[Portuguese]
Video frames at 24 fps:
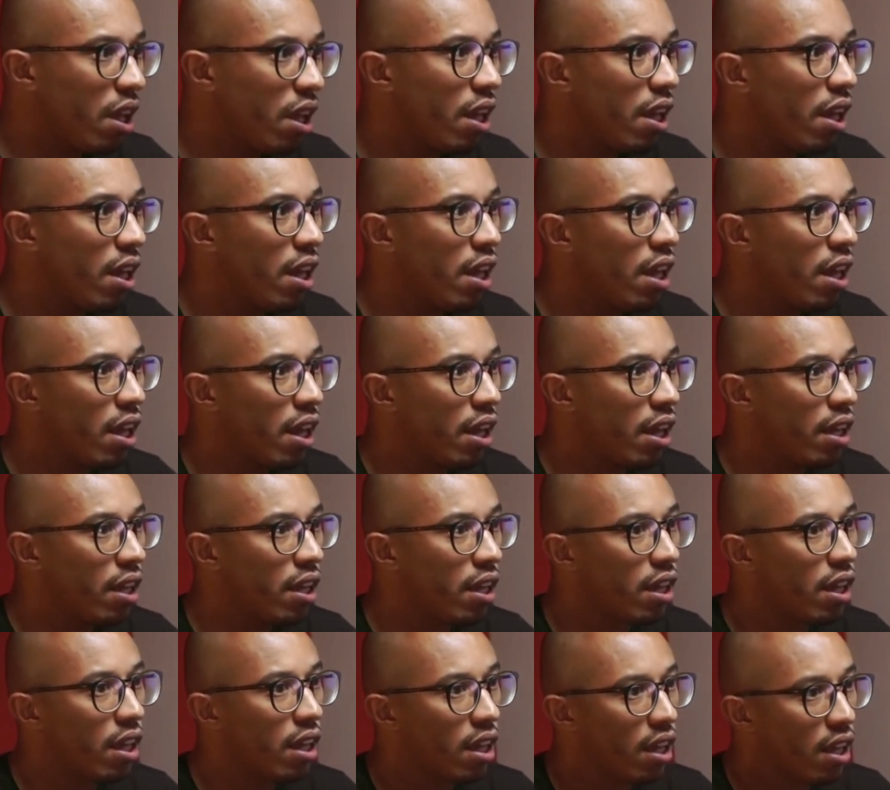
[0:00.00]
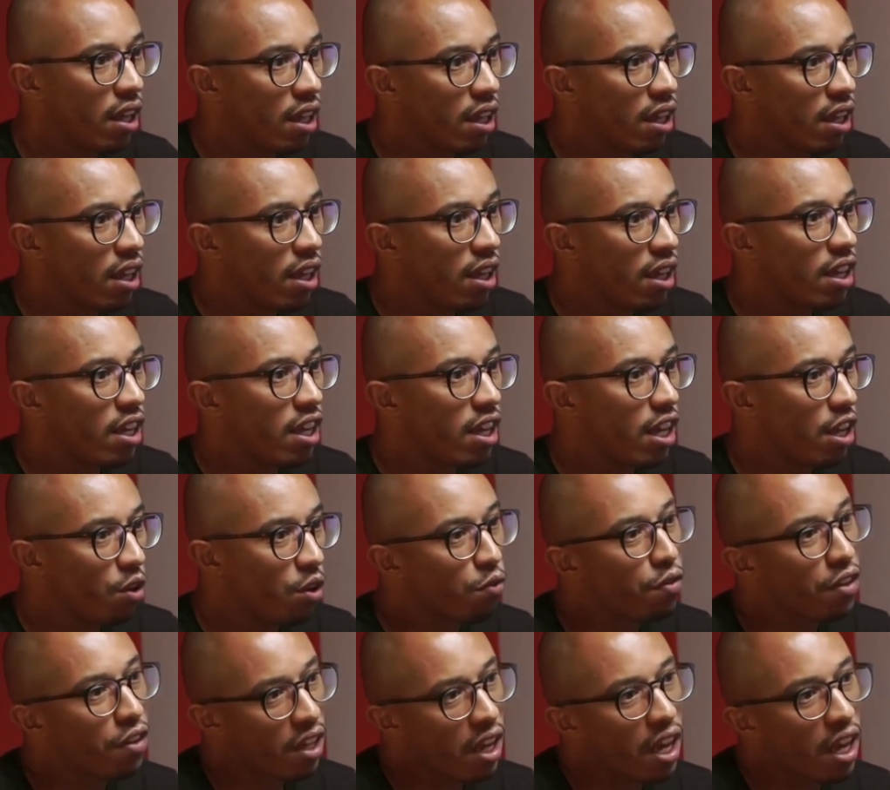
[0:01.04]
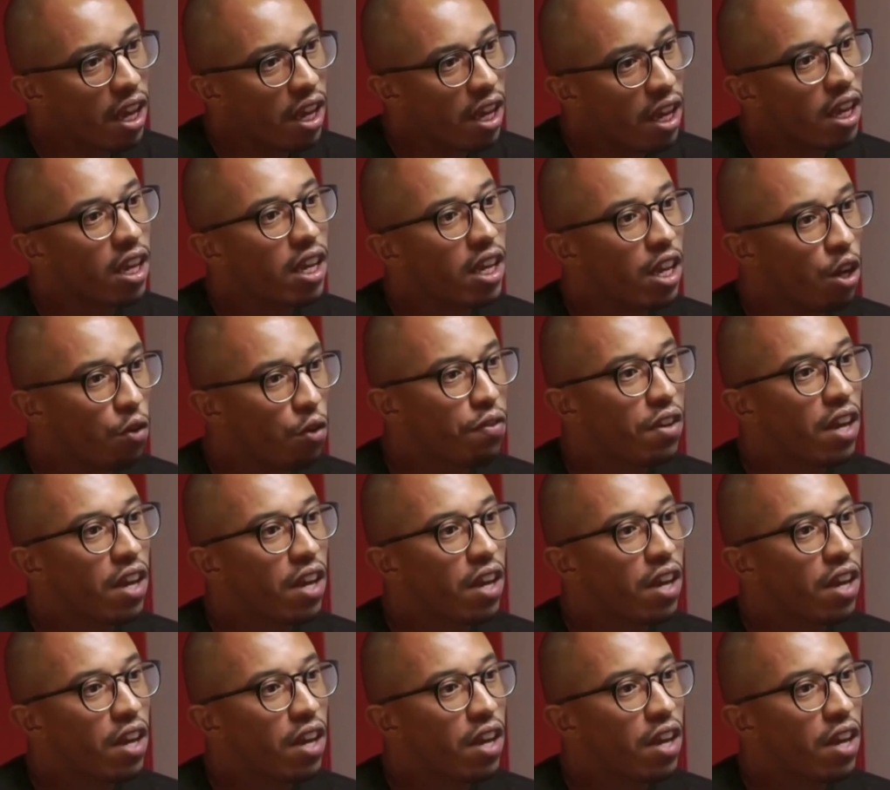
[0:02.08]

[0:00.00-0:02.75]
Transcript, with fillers: é... Essa história é muito louca, galera. Fiquei, Essa história é